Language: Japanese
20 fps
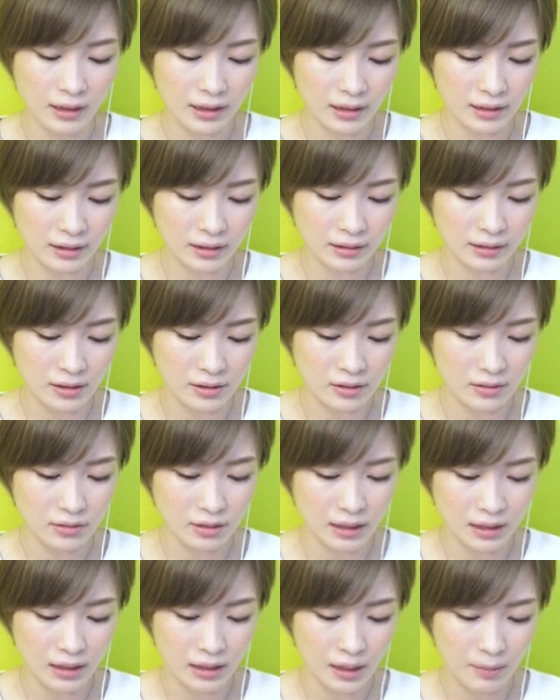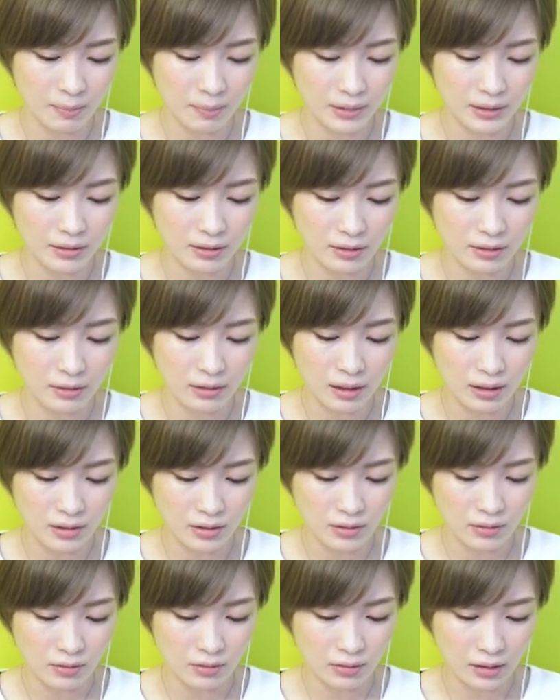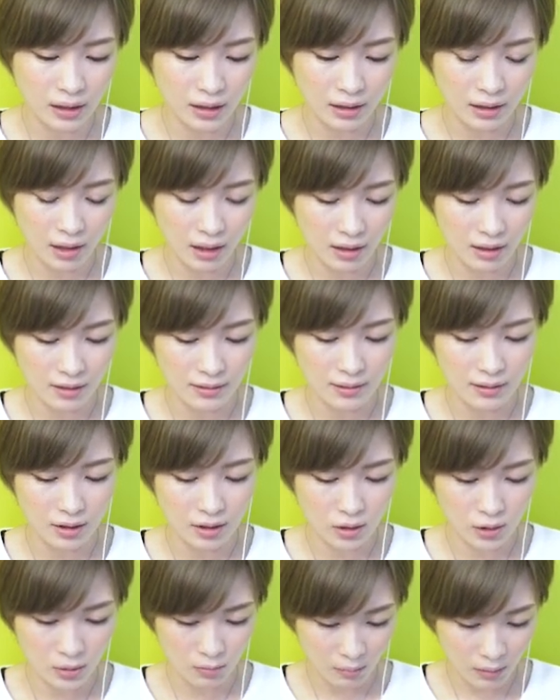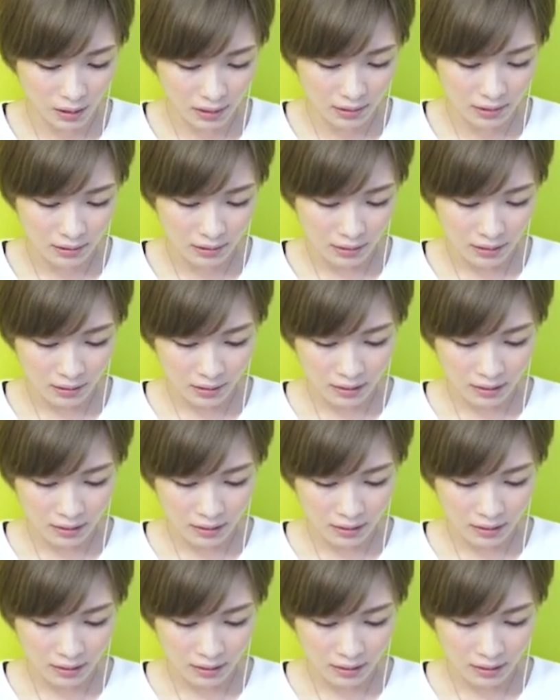ターが光っている状態にタップするとアクションが発生します。